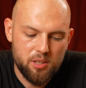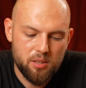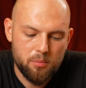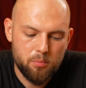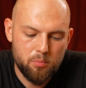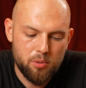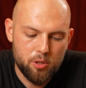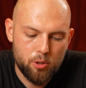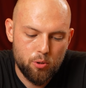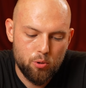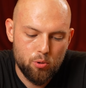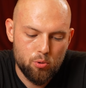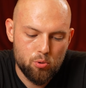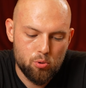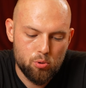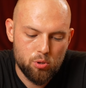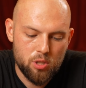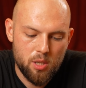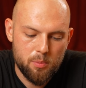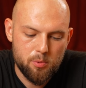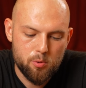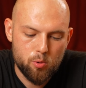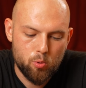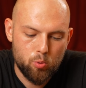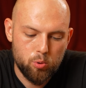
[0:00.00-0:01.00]
bakıyorsun
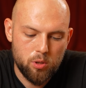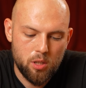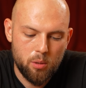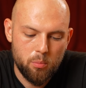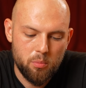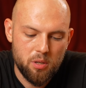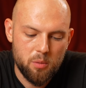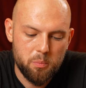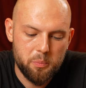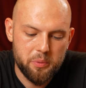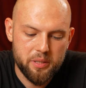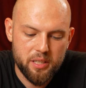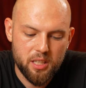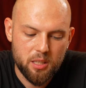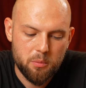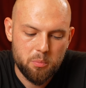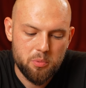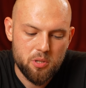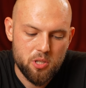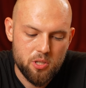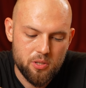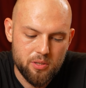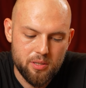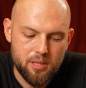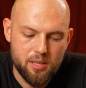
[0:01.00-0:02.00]
hepsi kullanmayı
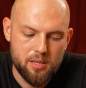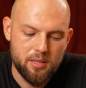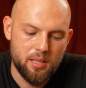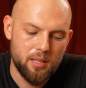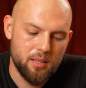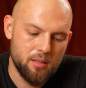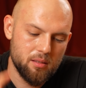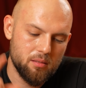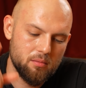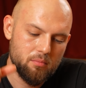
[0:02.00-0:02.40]
bırakmış. Neden?